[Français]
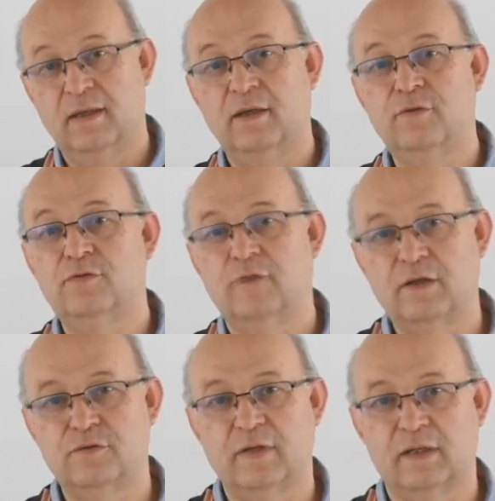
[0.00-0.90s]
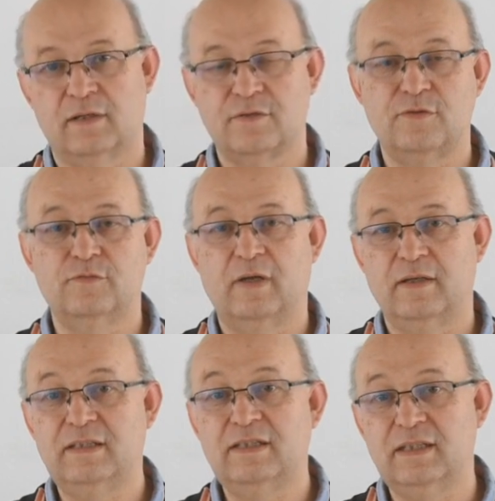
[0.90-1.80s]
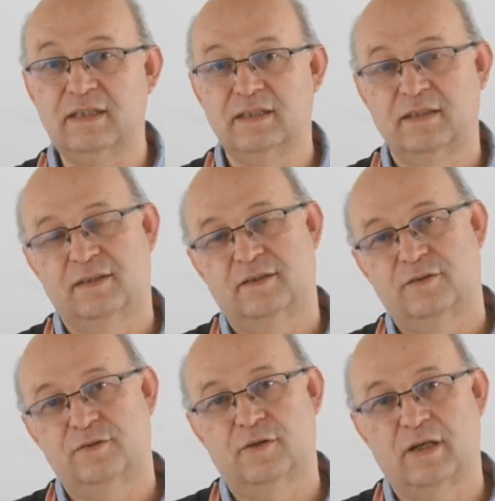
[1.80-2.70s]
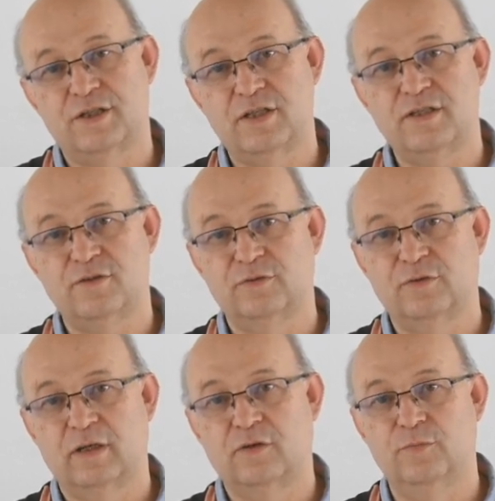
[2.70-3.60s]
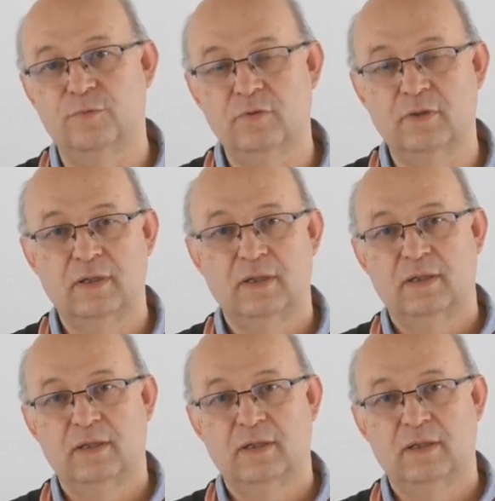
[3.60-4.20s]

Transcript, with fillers: et une nouvelle gouvernance, une nouvelle idée de la gestion de la commune